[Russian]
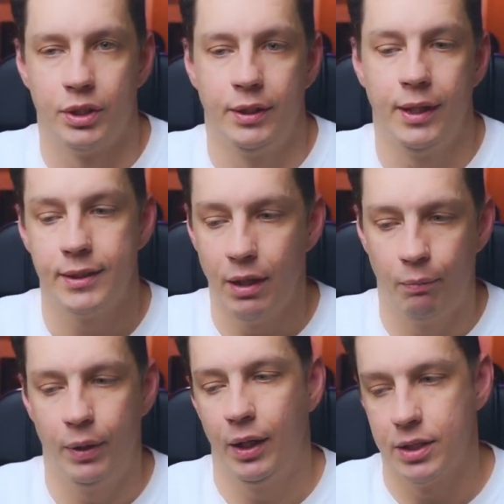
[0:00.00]
Я сам
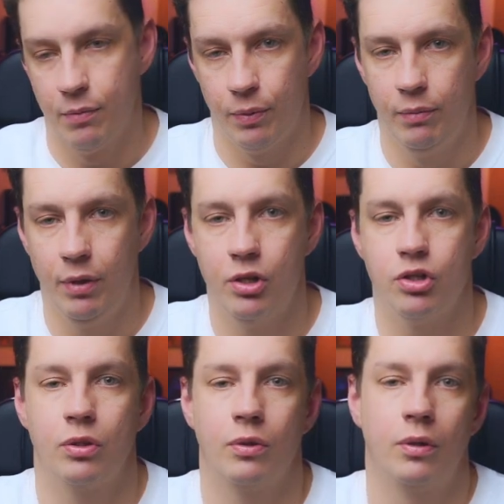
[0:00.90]
прекрасно понимаю,
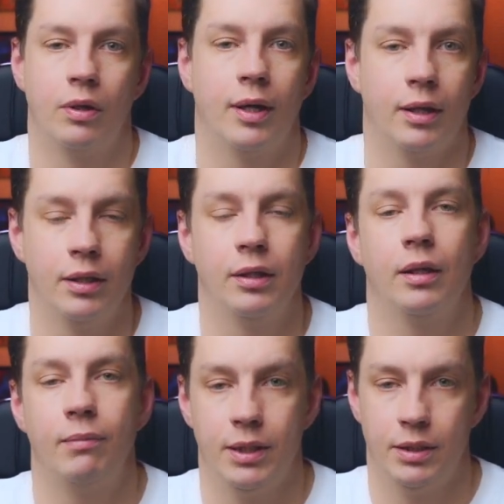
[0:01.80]
что картинка
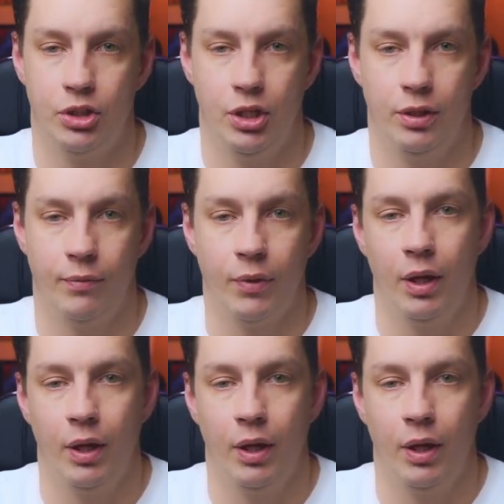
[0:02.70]
имеет значение.